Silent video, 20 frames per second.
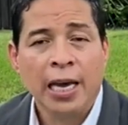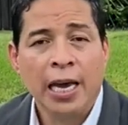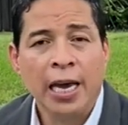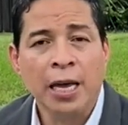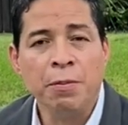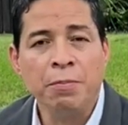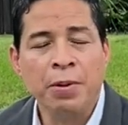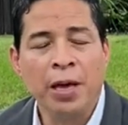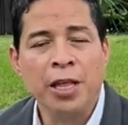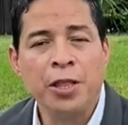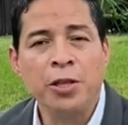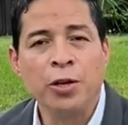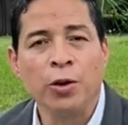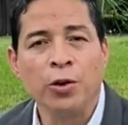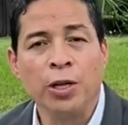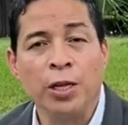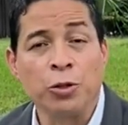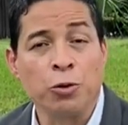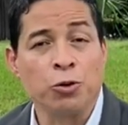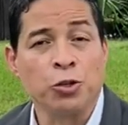en medio
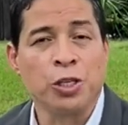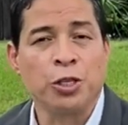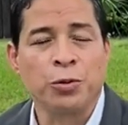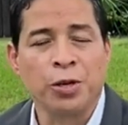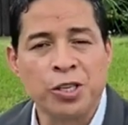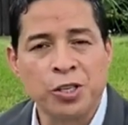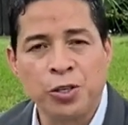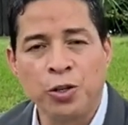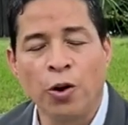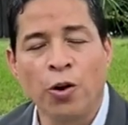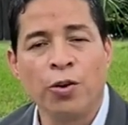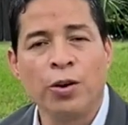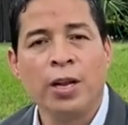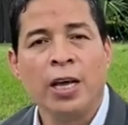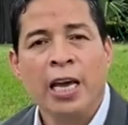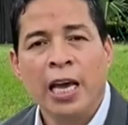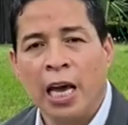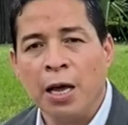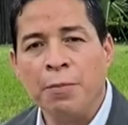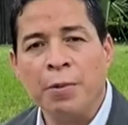de tu situación,
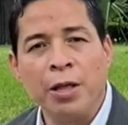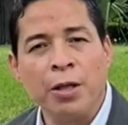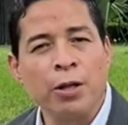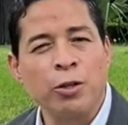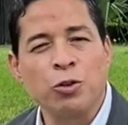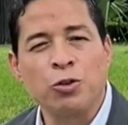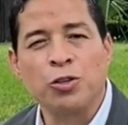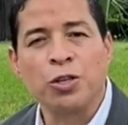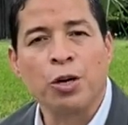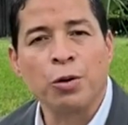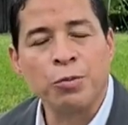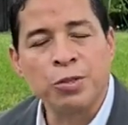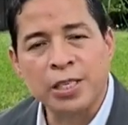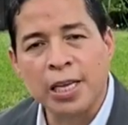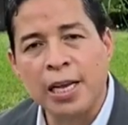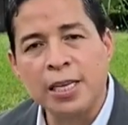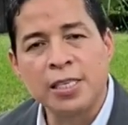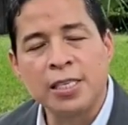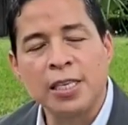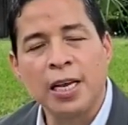en medio de tu
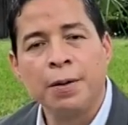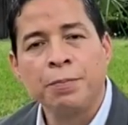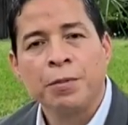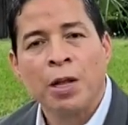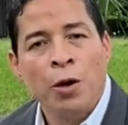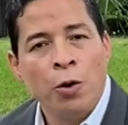circunstancia.